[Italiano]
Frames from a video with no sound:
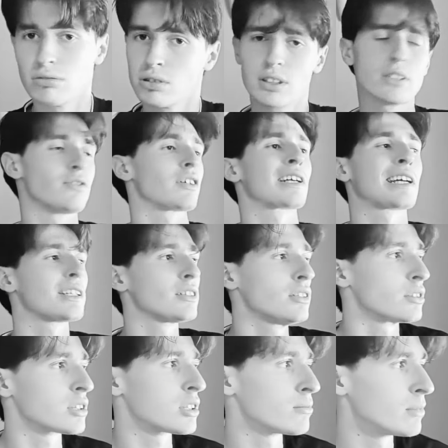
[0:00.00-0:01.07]
Che
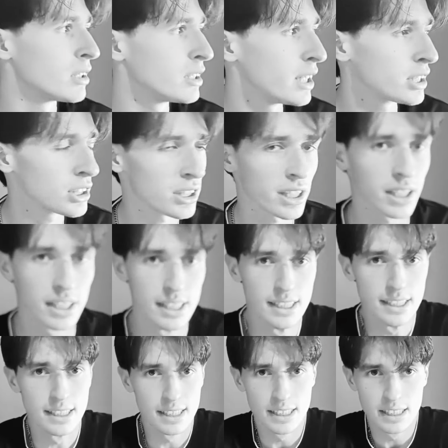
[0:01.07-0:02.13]
freddo, sembra di essere
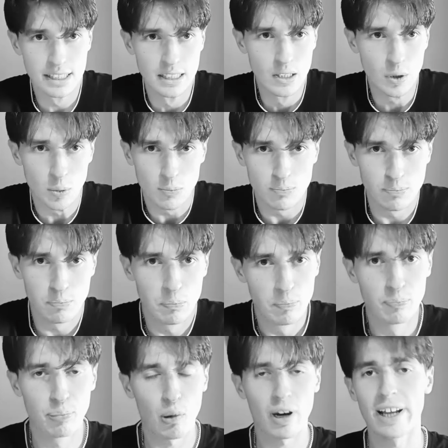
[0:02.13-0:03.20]

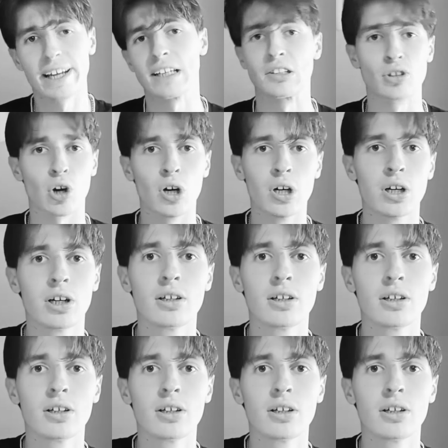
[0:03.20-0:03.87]
polaretto.